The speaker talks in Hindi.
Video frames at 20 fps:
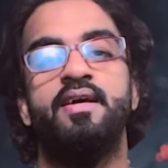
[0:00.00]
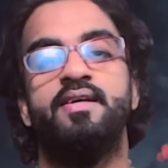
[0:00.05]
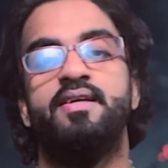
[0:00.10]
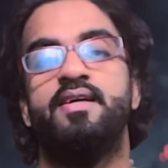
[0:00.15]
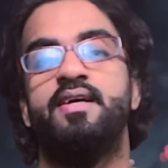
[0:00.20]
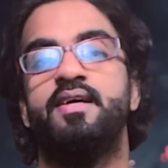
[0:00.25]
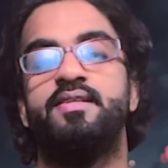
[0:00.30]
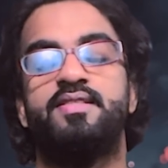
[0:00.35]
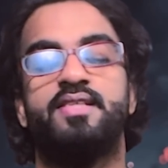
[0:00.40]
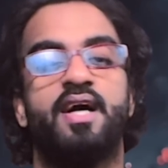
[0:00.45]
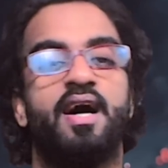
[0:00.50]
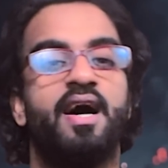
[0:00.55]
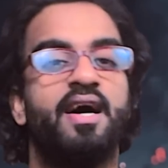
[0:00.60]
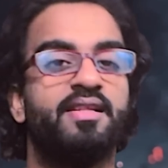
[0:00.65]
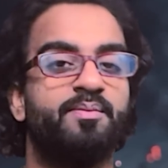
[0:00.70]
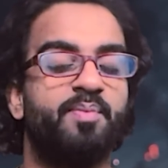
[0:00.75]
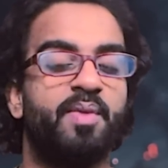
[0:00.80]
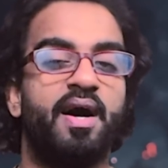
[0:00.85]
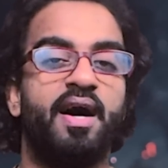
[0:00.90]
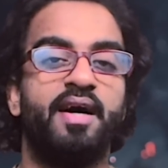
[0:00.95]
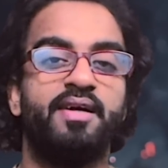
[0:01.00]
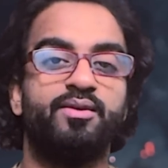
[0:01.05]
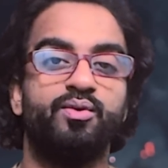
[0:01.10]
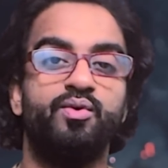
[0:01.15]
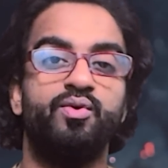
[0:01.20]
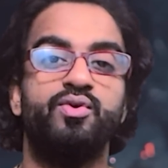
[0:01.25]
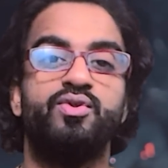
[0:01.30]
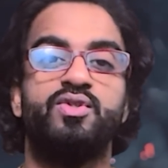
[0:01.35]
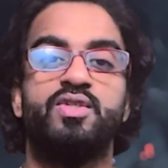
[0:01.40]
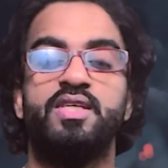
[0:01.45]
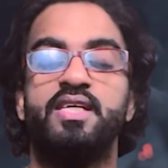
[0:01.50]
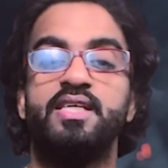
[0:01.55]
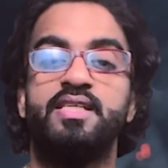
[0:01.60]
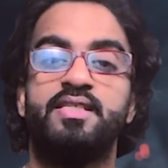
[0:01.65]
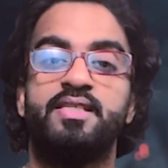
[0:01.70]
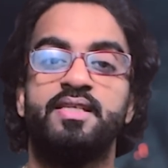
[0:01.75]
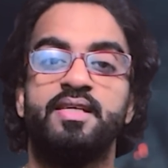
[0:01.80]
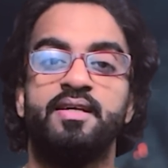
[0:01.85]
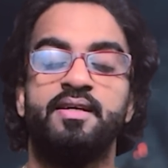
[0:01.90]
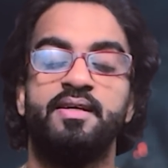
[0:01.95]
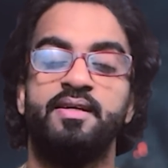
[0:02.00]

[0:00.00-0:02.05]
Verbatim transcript: ये जात पात ऊंच नीच